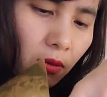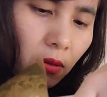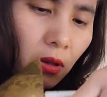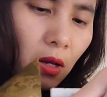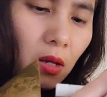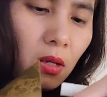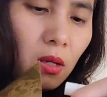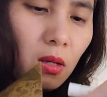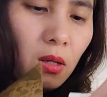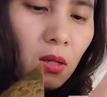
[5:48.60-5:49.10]

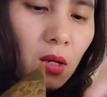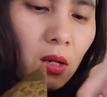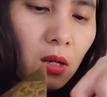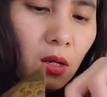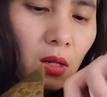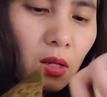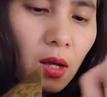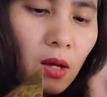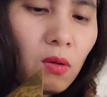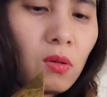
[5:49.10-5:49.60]
đấy đây này
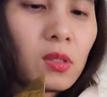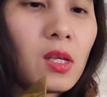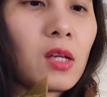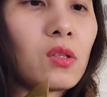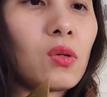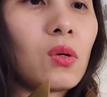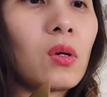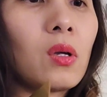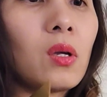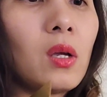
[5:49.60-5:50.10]
tháo ra
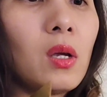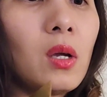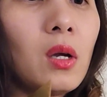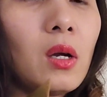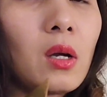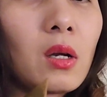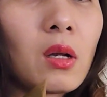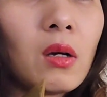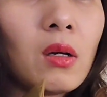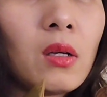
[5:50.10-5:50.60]
rồi
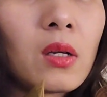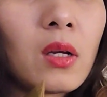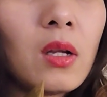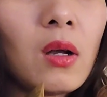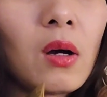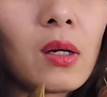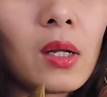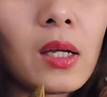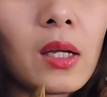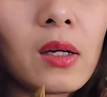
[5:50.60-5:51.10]
đó thì cái
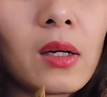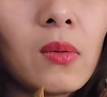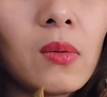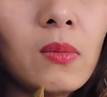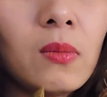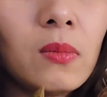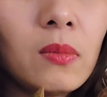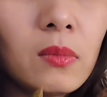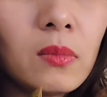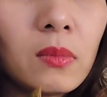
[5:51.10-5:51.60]
lọ này cũng
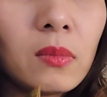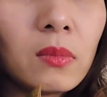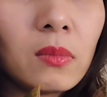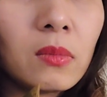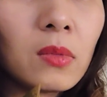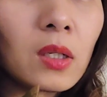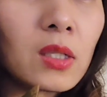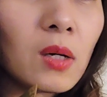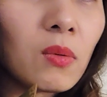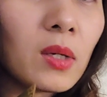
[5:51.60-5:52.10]

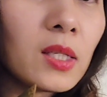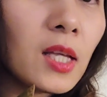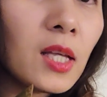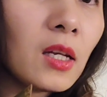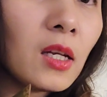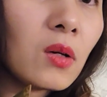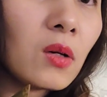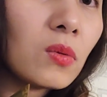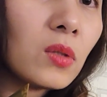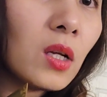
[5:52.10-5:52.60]
ở trong cái
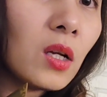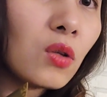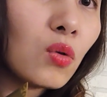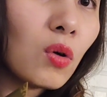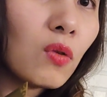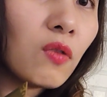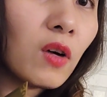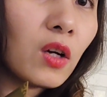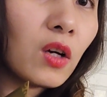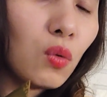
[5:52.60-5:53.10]
set này cũng rất là
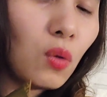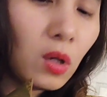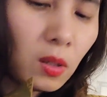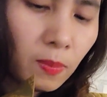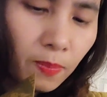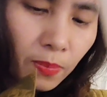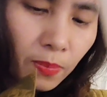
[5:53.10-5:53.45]
tuyệt vời luôn